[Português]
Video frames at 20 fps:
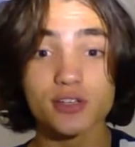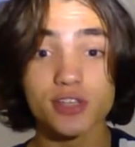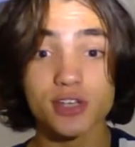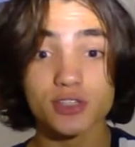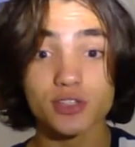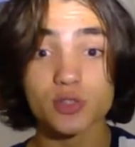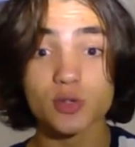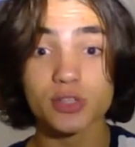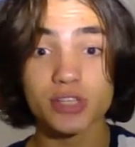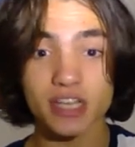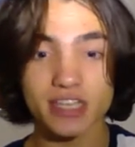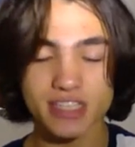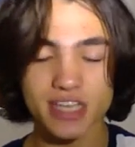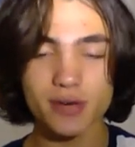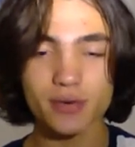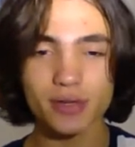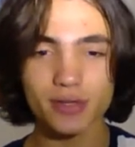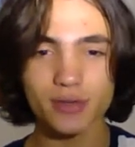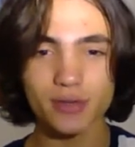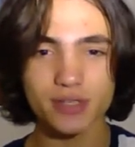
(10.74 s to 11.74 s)
estudante do
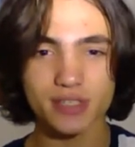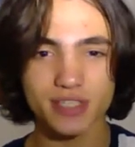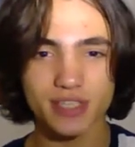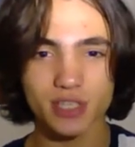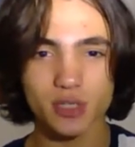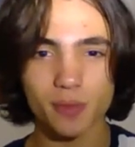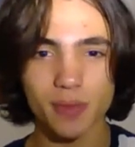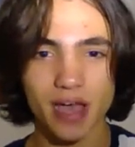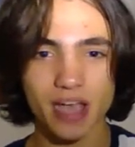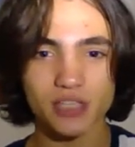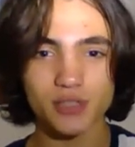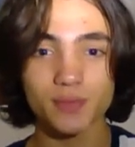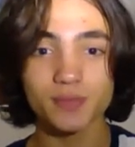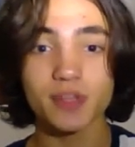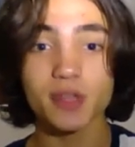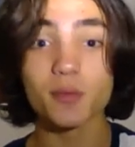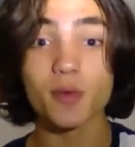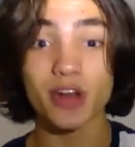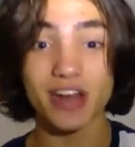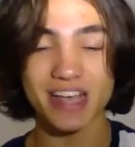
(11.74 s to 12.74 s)
terceiro ano do ensino médio,
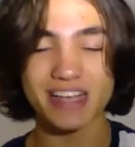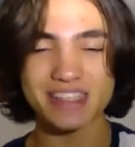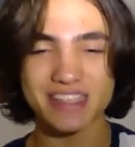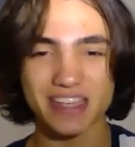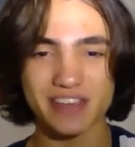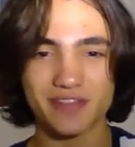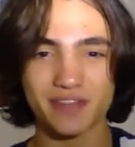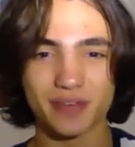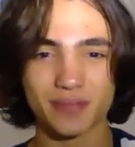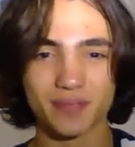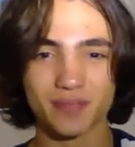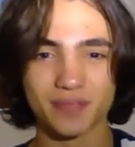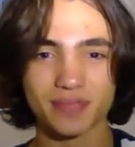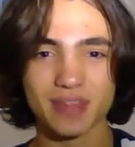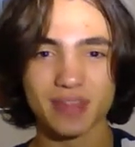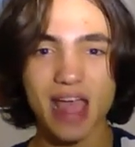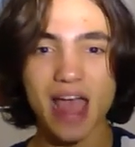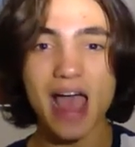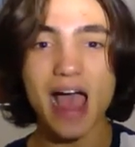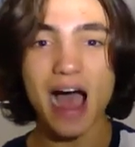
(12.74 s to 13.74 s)
moro em Recife.
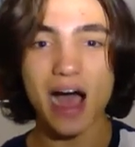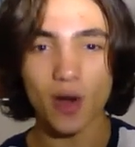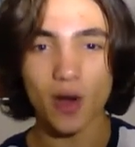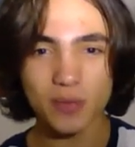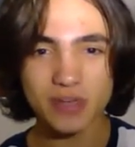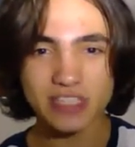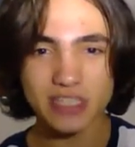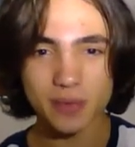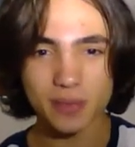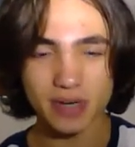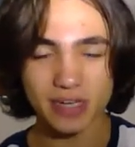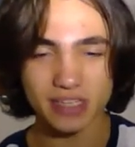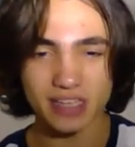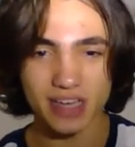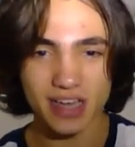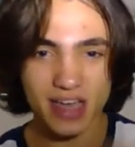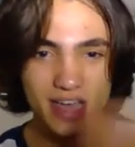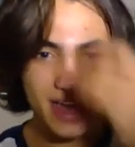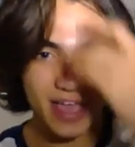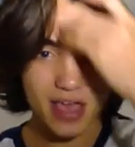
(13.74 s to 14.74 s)
Há uma
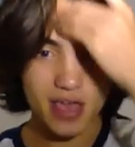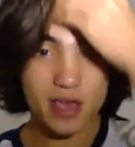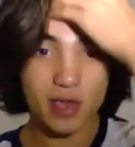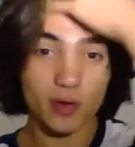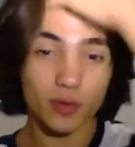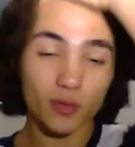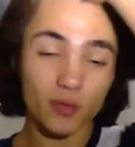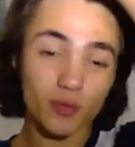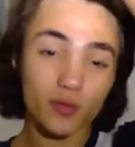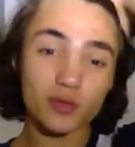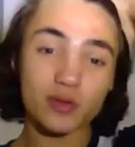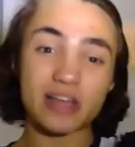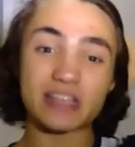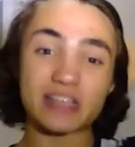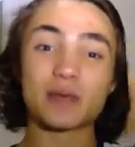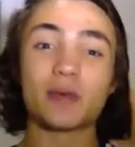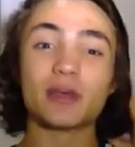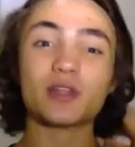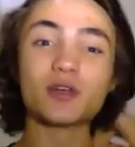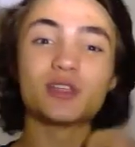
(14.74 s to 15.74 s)
semana, eu
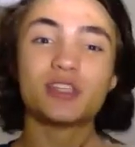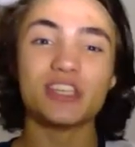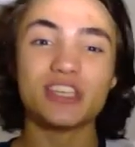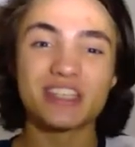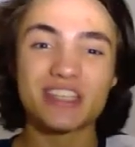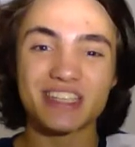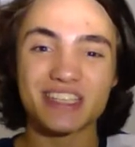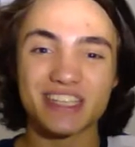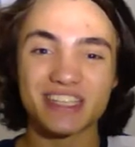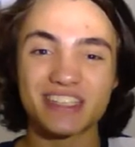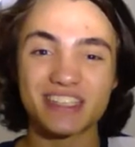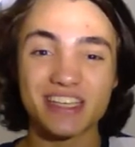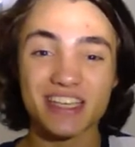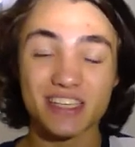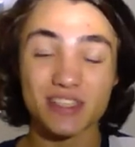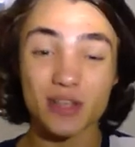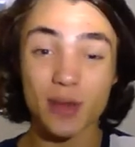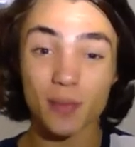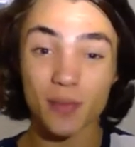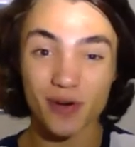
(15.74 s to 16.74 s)
recebi a notícia de que tinha
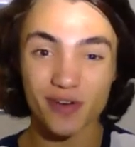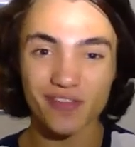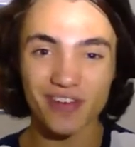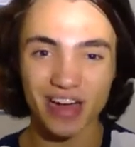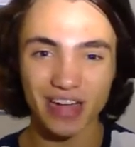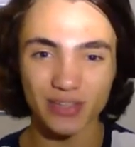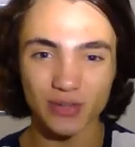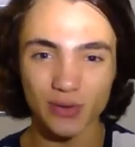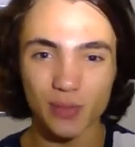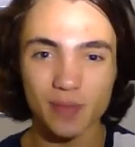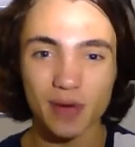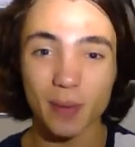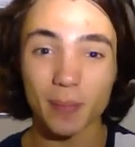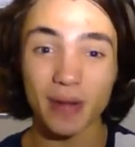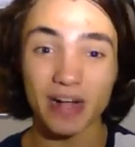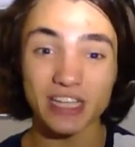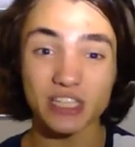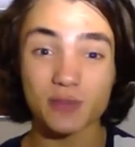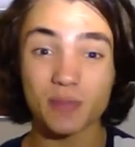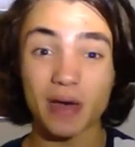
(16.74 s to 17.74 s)
sido aprovado para
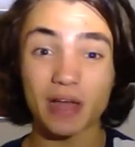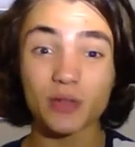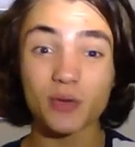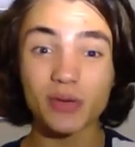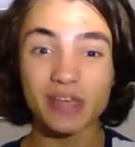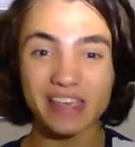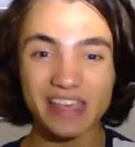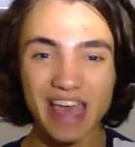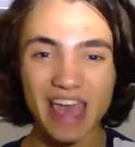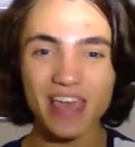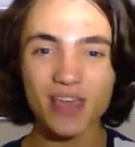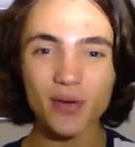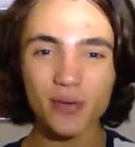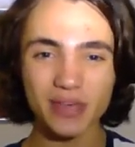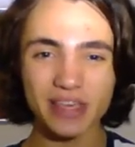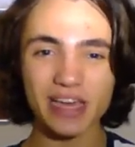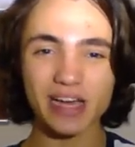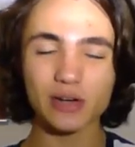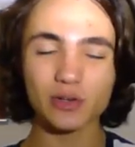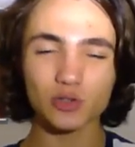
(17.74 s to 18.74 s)
participar do
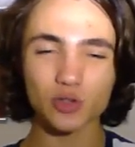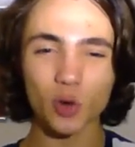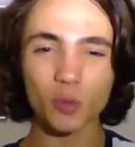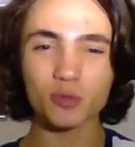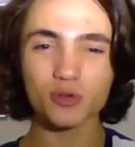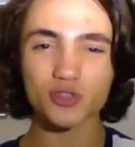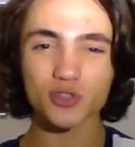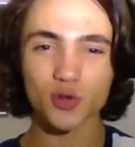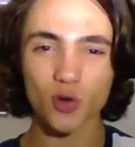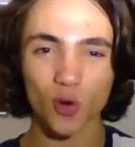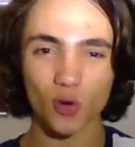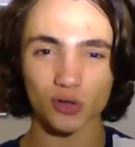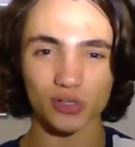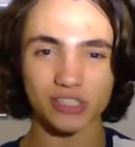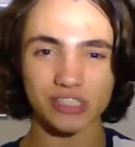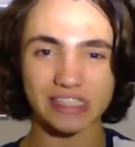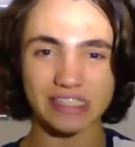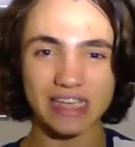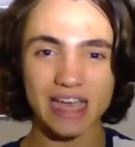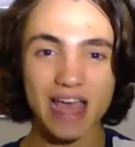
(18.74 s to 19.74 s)
Yale Young Global
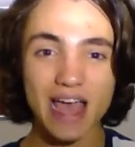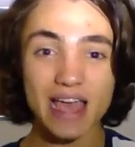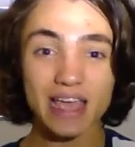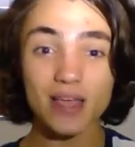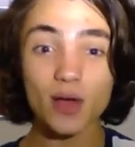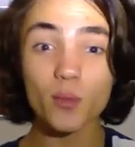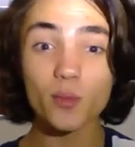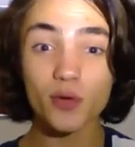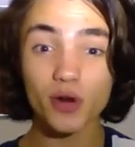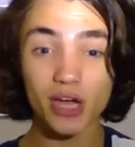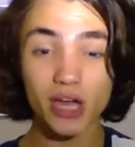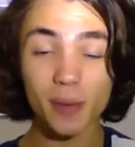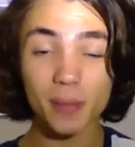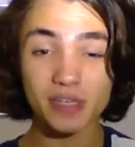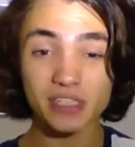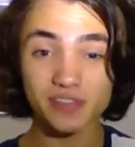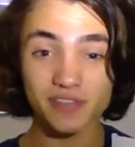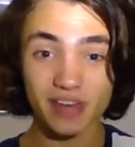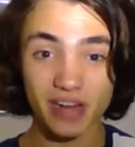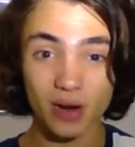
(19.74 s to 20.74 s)
Scholars, que é um
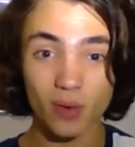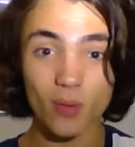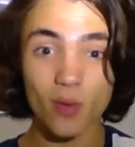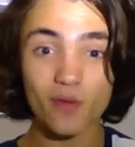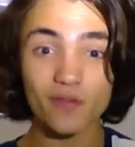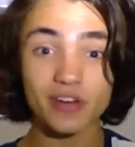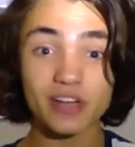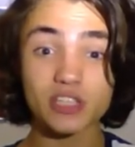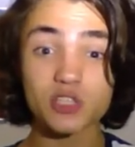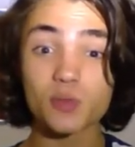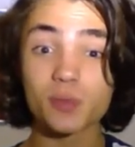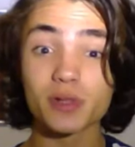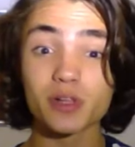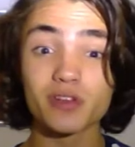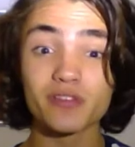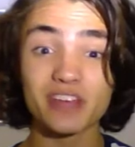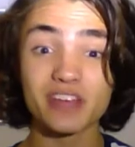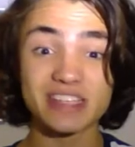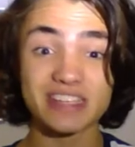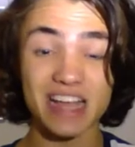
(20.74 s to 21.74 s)
programa de verão oferecido pela
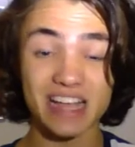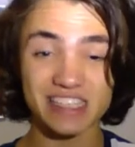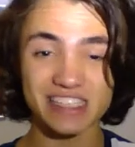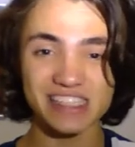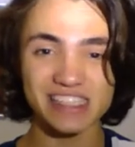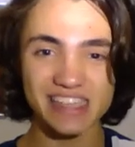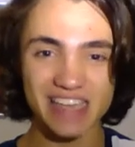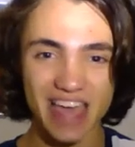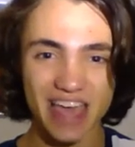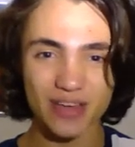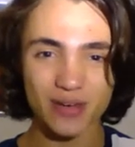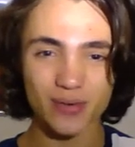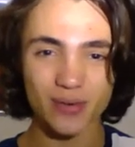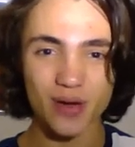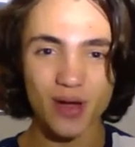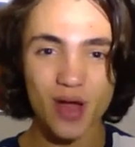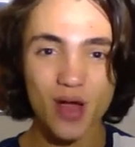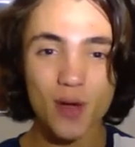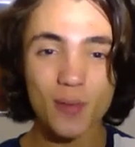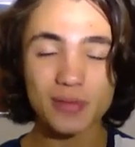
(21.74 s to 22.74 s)
Universidade de Yale,
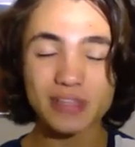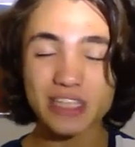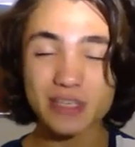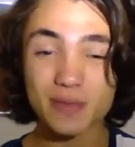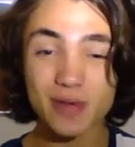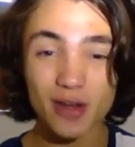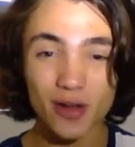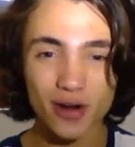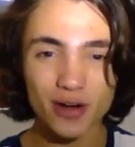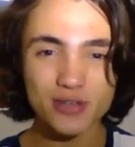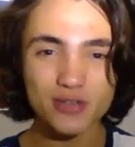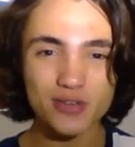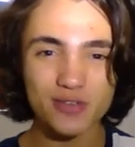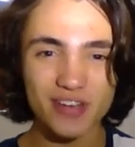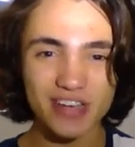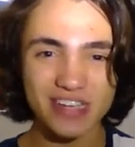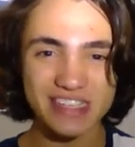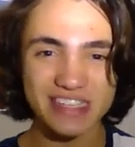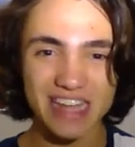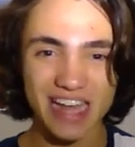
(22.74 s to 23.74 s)
uma das melhores
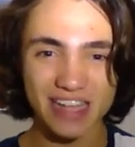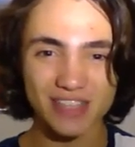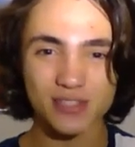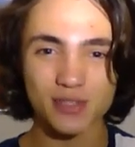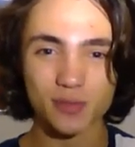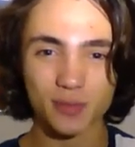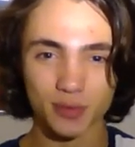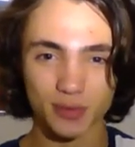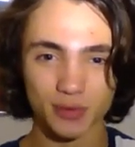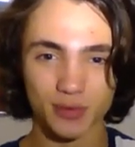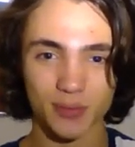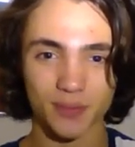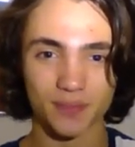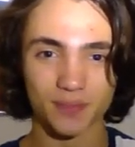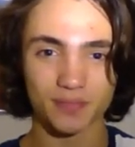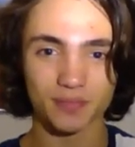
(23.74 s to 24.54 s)
universidades do mundo.